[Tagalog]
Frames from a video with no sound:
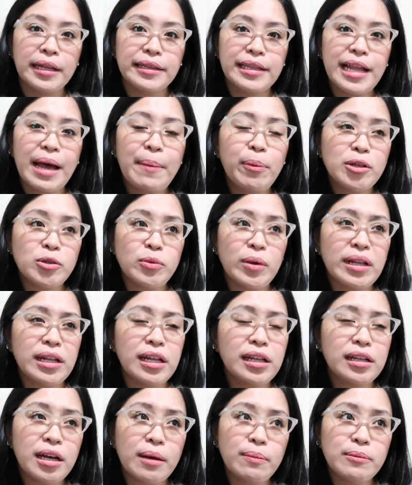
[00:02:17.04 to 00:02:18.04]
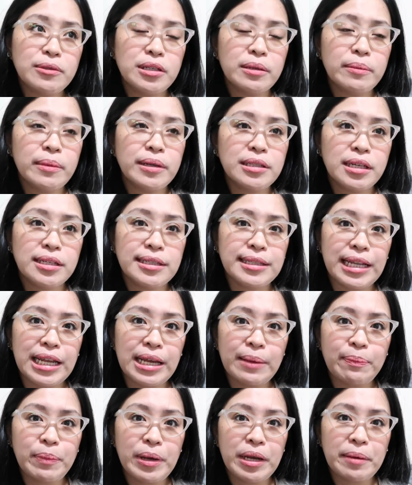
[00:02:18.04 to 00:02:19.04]
Tapos, when it comes naman sa
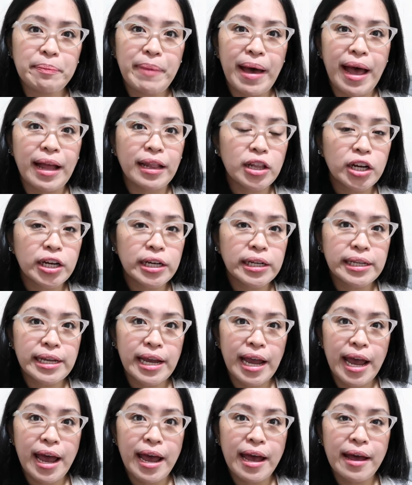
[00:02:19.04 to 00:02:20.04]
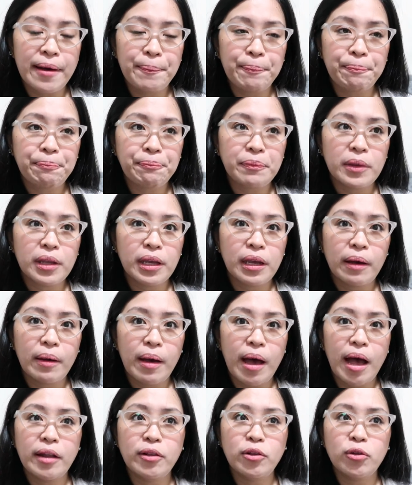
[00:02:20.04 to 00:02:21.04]
sleeping pattern niya,
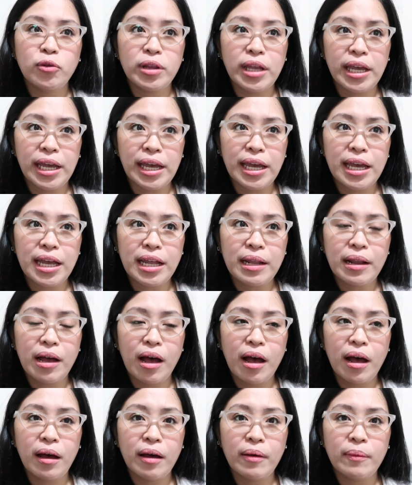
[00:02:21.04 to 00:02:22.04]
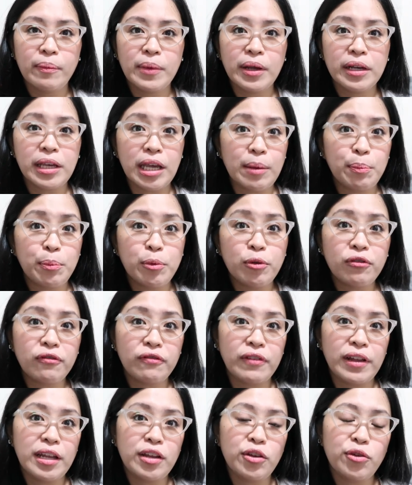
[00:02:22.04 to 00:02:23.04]
ano din, um, nag-improve
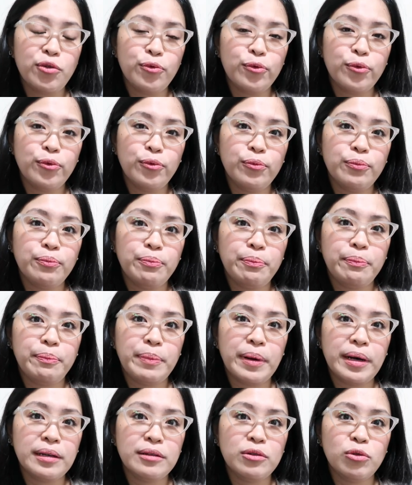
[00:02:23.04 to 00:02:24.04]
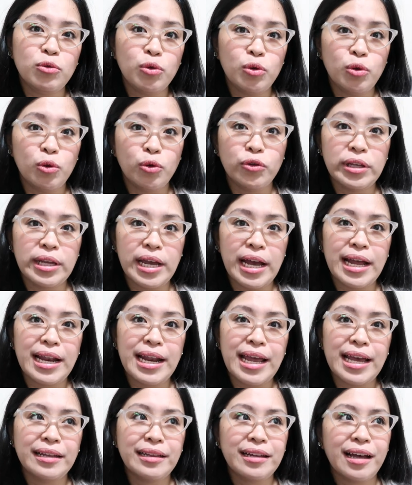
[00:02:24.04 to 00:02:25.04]
din yung pagtulog niya.
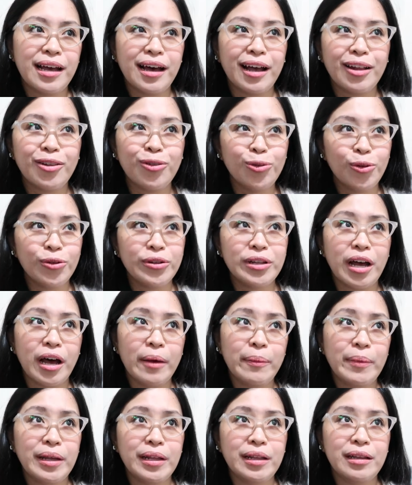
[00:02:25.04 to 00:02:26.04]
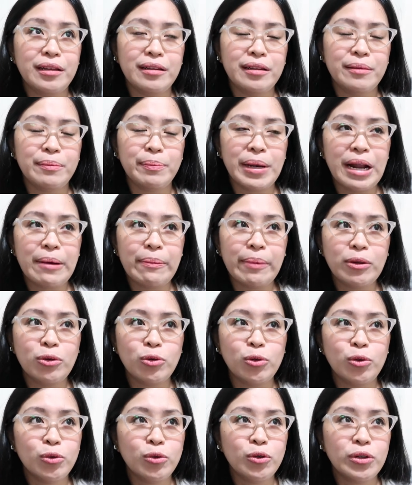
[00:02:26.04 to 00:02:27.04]
Like, nakakatulog na kami.
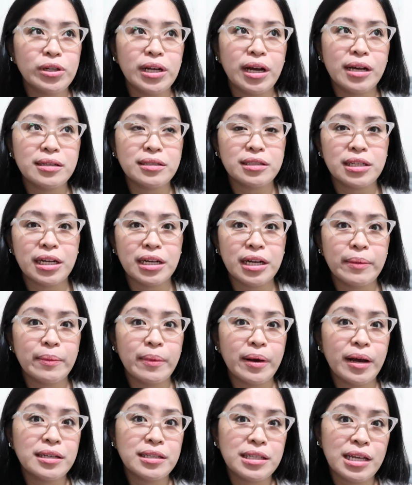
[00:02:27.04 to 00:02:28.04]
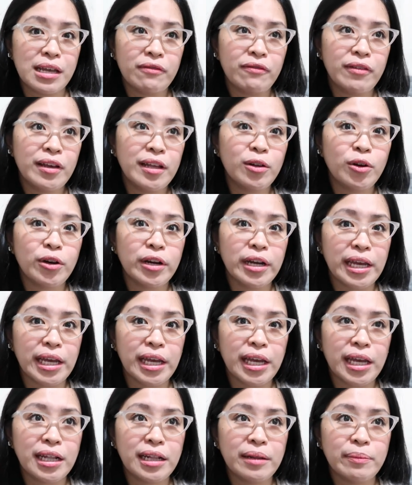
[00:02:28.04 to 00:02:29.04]
Pinapatulog ko na kasi siya na mga 7 or
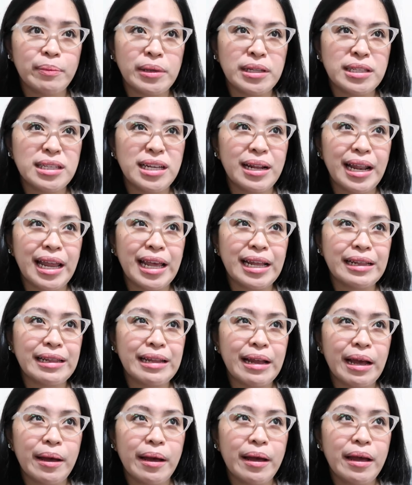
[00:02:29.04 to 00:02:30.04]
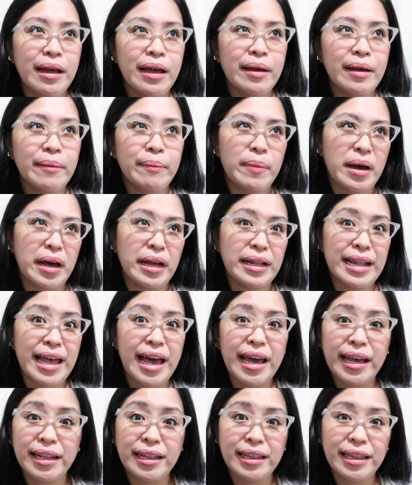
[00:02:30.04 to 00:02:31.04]
8. Minsan late na. Mga
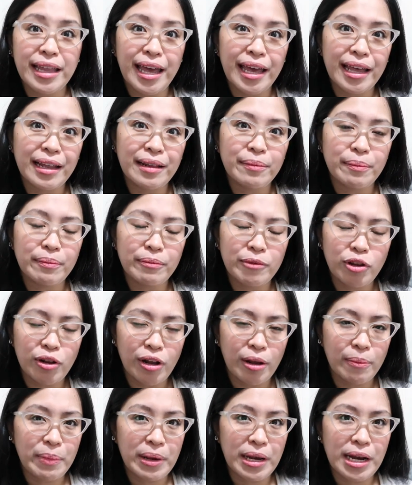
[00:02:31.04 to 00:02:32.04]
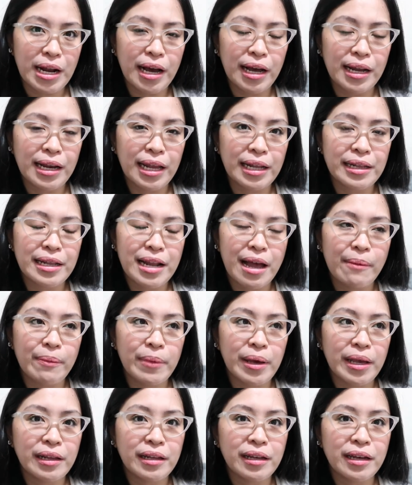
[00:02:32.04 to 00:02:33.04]
9, 10. Yun ay pinaka-late
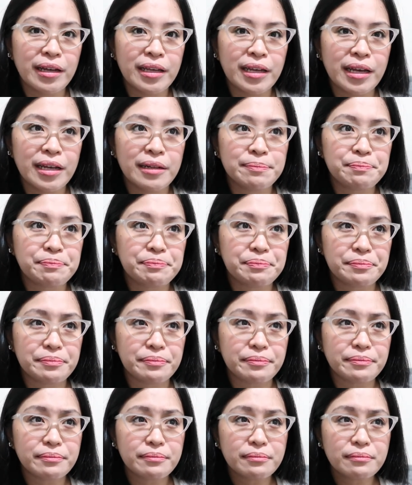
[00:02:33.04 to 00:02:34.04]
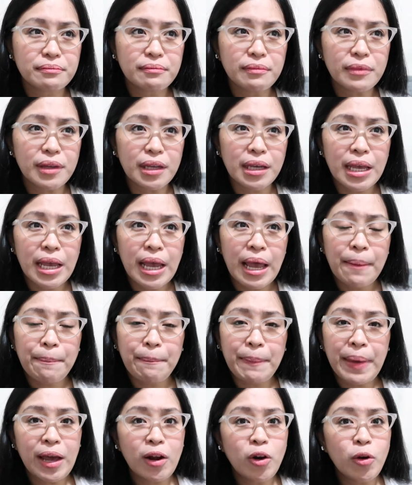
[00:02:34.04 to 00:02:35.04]
namin. Ganyan.
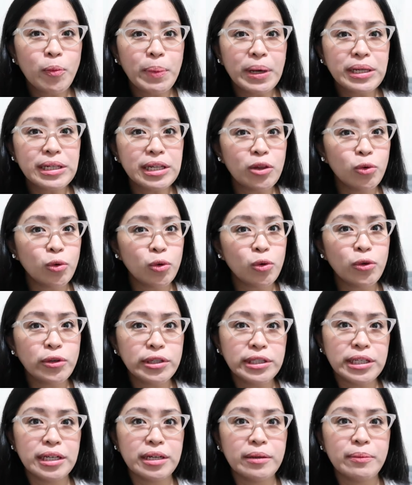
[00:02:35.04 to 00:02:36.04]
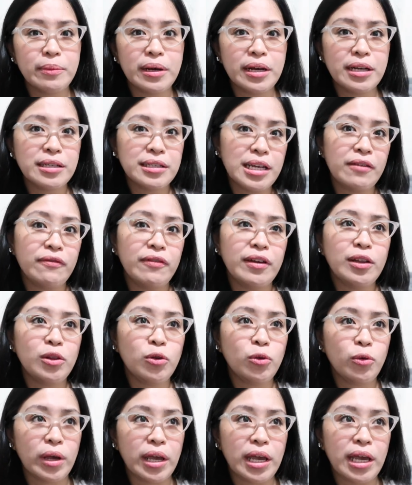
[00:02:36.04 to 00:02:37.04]
Pero pag natulog siya ng mga 7
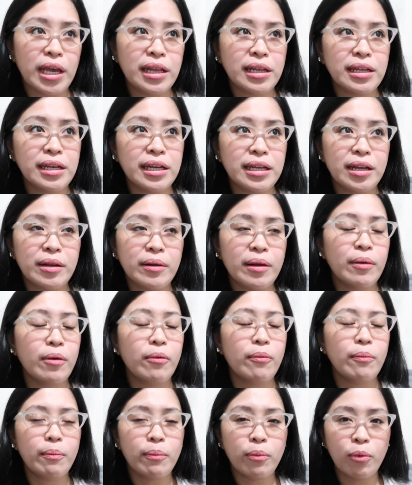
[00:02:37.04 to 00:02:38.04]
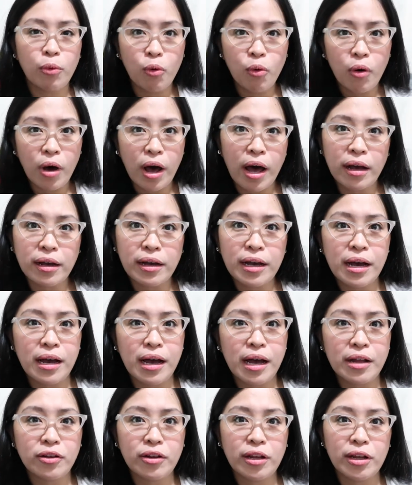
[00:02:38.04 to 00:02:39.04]
to 8, ganyan, buong hanggang
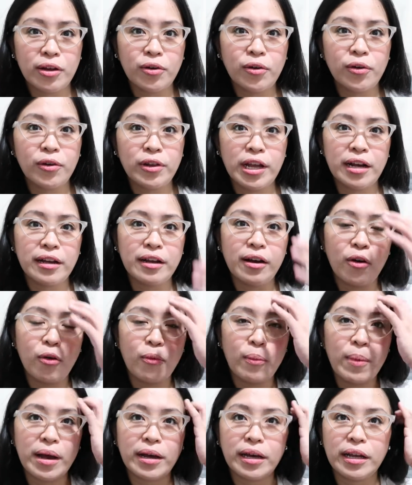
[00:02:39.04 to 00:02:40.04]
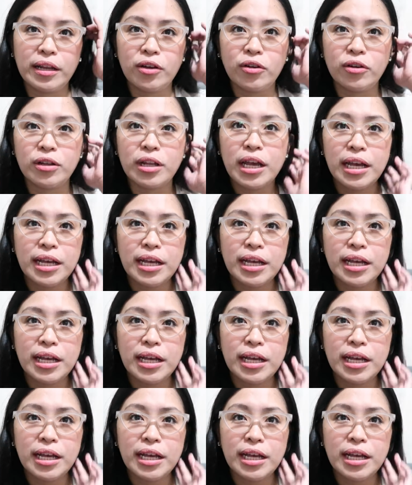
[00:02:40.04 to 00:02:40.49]
ano na yun, hanggang umaga na yun.